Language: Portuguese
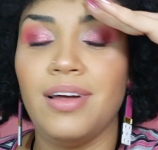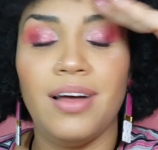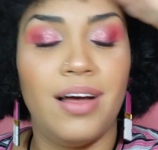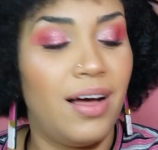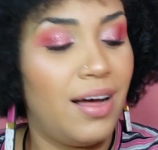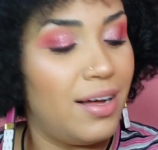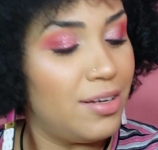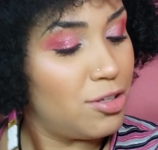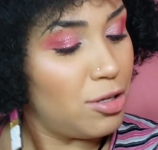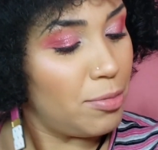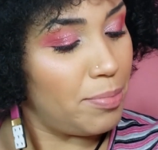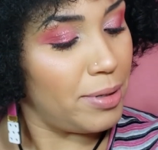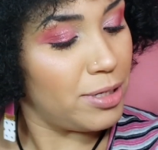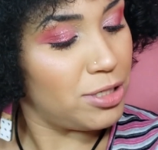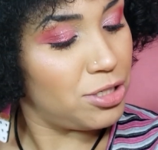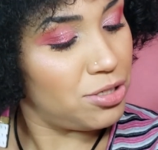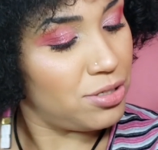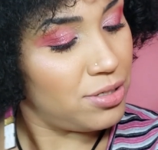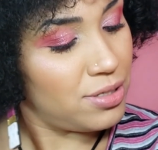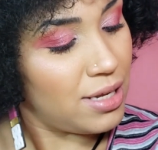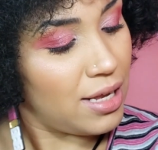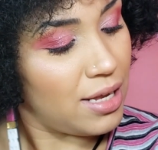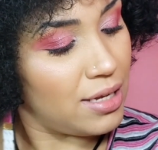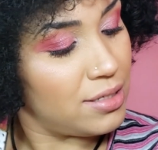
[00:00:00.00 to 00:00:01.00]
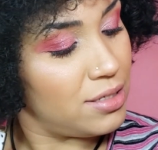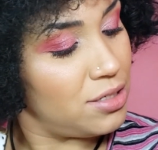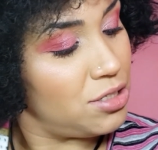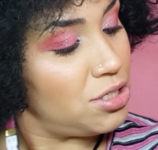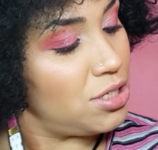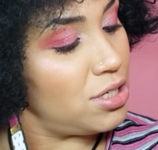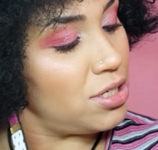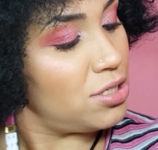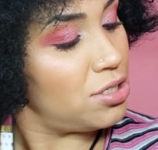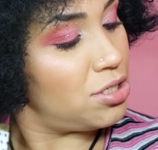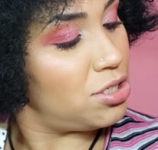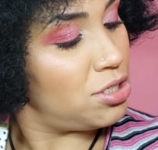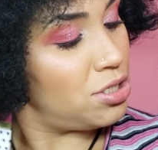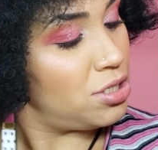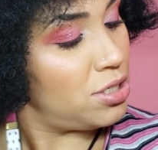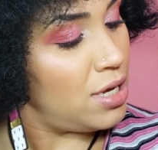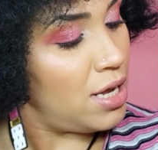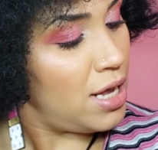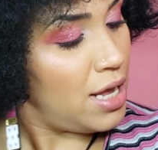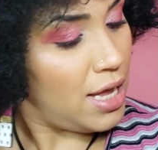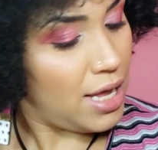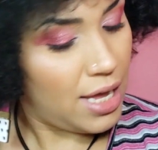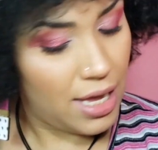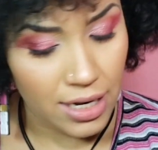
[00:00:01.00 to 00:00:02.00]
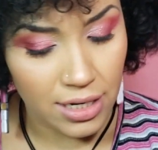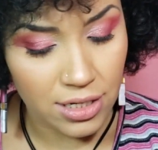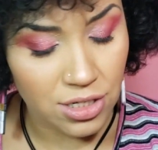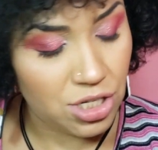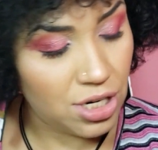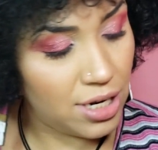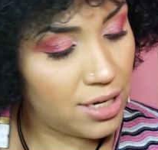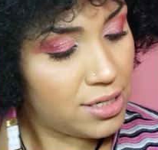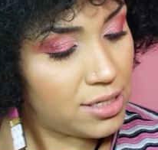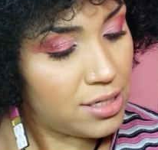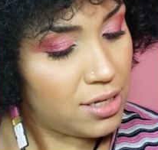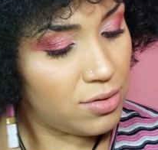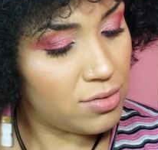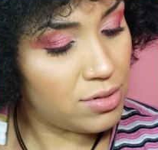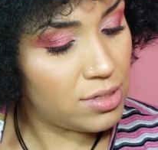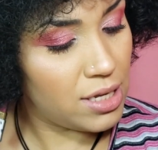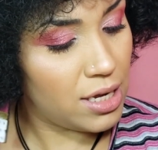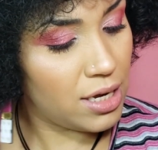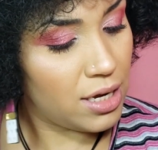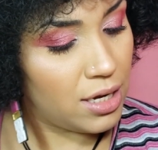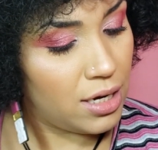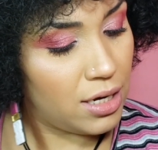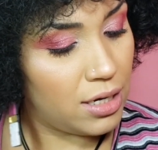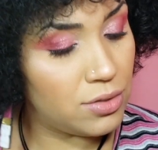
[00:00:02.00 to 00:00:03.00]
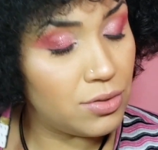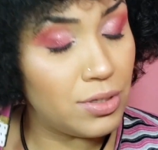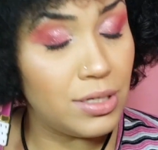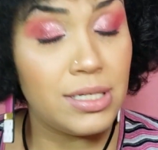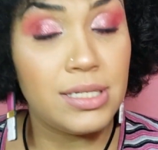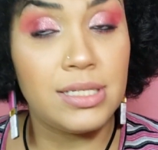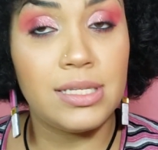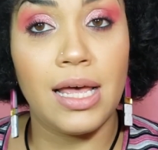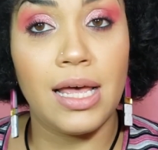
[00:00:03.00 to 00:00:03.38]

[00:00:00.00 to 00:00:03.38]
Ai, eu tô apaixonada, gente. Eles já estão secando, eles